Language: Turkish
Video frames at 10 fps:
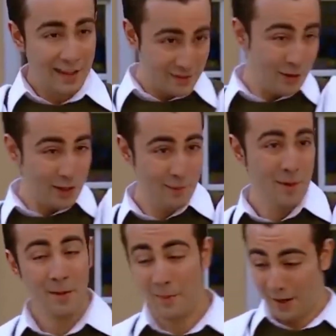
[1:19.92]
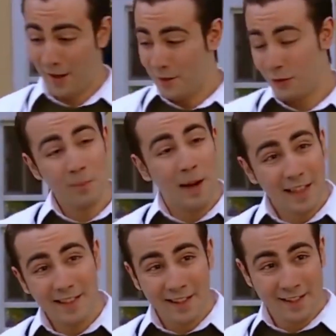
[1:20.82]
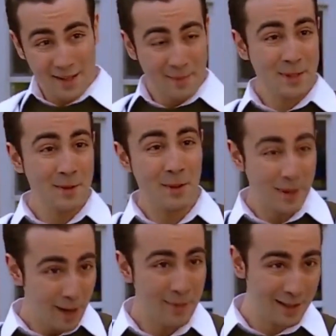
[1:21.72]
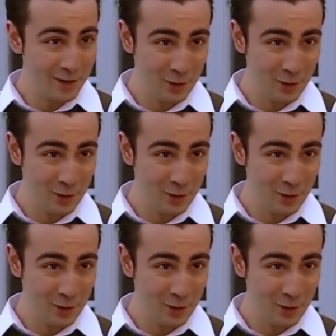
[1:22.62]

Hah söyleyeyim. Bak dün Bağdat Caddesi'nden bizim eve beraber